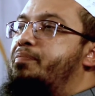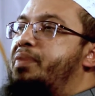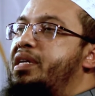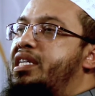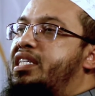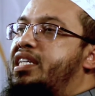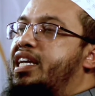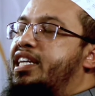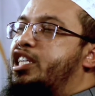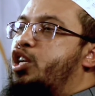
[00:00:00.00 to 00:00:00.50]

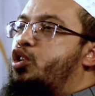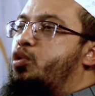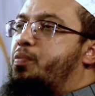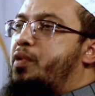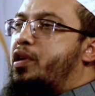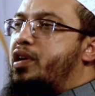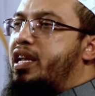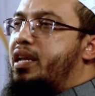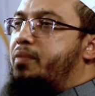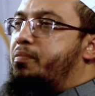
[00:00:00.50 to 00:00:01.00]
বিশ্বাসের
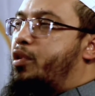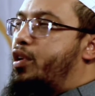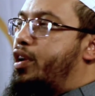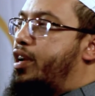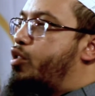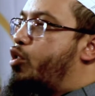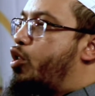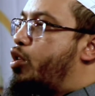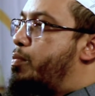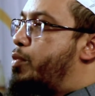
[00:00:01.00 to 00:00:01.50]
উপর
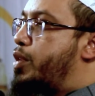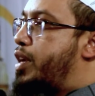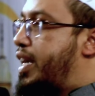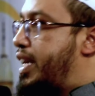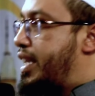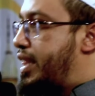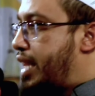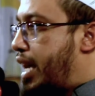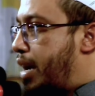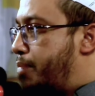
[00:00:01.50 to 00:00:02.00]
নির্ভরে
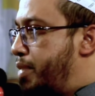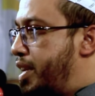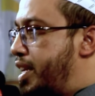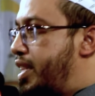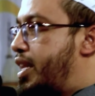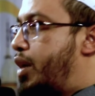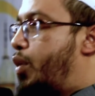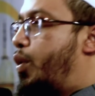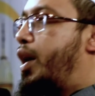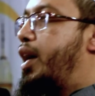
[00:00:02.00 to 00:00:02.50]
কর্মটাকে
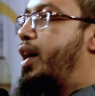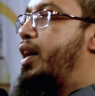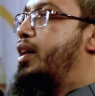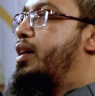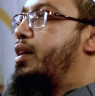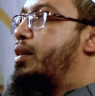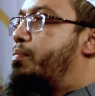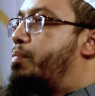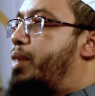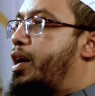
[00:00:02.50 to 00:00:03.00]
থামিয়ে দেওয়া
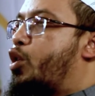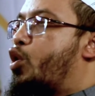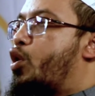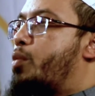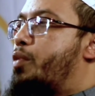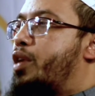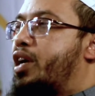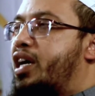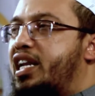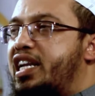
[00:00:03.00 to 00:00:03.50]
বা
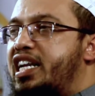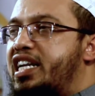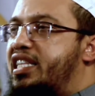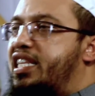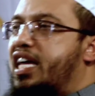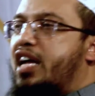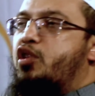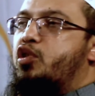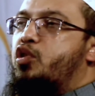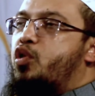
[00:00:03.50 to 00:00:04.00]
কর্মটাকে
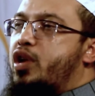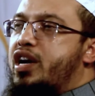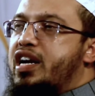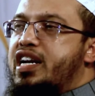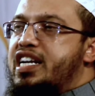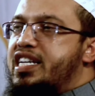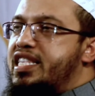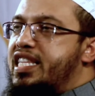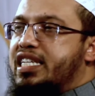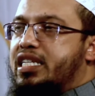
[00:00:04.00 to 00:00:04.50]
নির্ধারণ করার
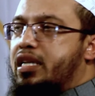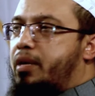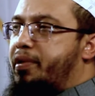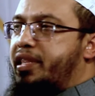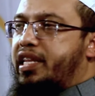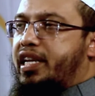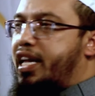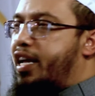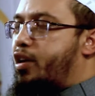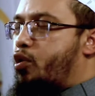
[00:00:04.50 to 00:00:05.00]
নির্দেশ
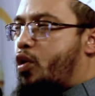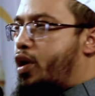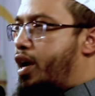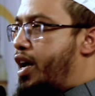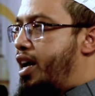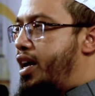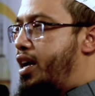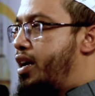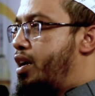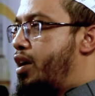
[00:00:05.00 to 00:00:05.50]
আমাদেরকে
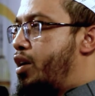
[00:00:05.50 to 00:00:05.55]
করা